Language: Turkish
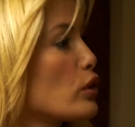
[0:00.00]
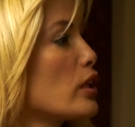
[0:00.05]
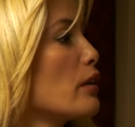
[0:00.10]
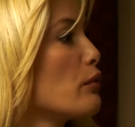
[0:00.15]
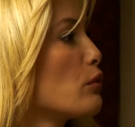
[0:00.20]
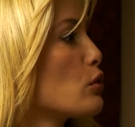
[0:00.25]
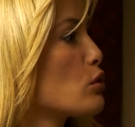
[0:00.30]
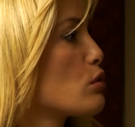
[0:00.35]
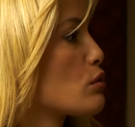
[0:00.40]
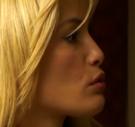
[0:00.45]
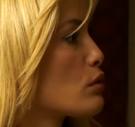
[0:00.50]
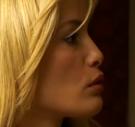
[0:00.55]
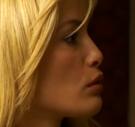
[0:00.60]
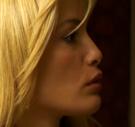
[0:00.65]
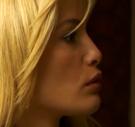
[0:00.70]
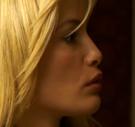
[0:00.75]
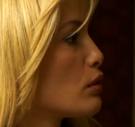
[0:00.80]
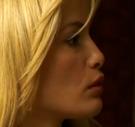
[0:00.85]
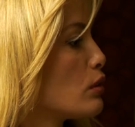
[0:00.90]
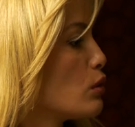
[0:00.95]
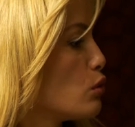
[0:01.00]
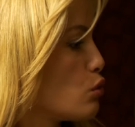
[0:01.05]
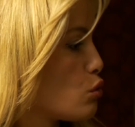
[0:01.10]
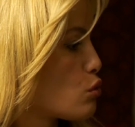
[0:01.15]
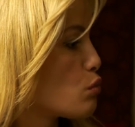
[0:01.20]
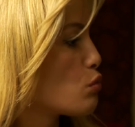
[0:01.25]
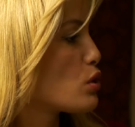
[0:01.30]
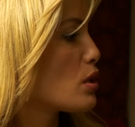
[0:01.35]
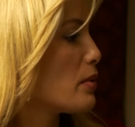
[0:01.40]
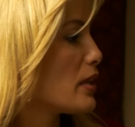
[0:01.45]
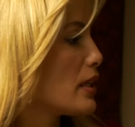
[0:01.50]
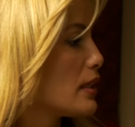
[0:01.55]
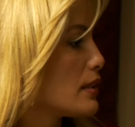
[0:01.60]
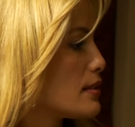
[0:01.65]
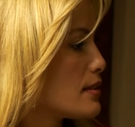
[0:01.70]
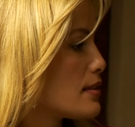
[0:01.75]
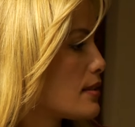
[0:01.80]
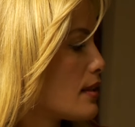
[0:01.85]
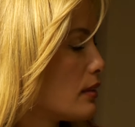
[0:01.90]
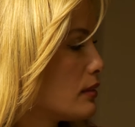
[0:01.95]
bulduk Yavuz. Yüzümüze bakar
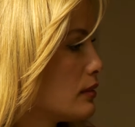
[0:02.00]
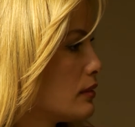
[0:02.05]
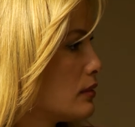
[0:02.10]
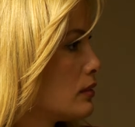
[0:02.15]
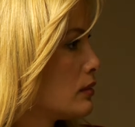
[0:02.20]
insan.